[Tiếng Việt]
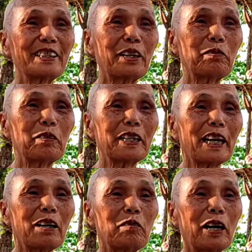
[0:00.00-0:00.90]
trong quanh
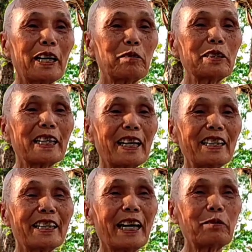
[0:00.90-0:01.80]
thân ngoài quanh
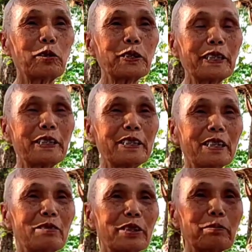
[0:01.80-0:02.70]
cảnh là đại bố thí
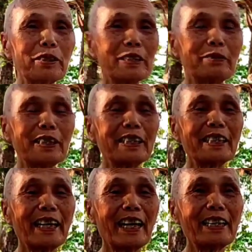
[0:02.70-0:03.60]
không chấp thị phi
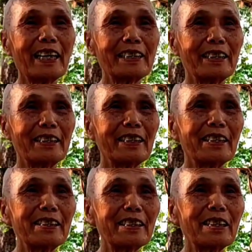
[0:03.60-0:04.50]
nhân ngã đại trì
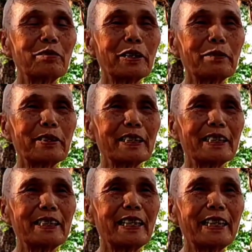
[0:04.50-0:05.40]
giới không tham sân
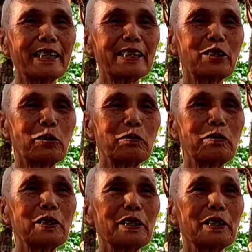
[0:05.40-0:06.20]
si đại nhẫn nhục